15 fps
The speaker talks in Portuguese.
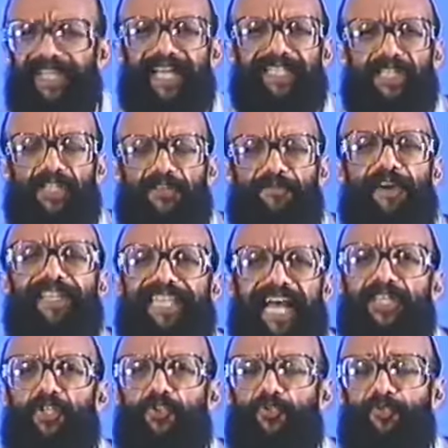há nada de
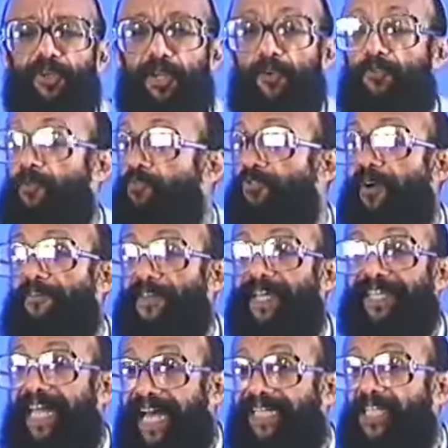fantástico. Como não
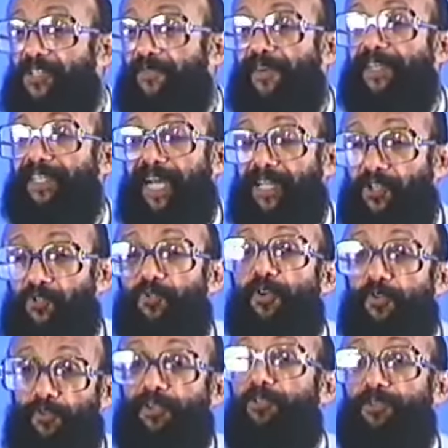havia nada de fantástico
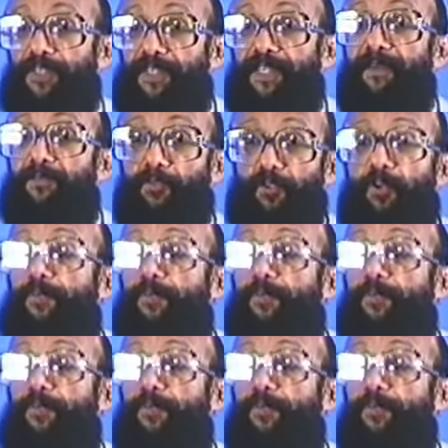quando eu dizia meu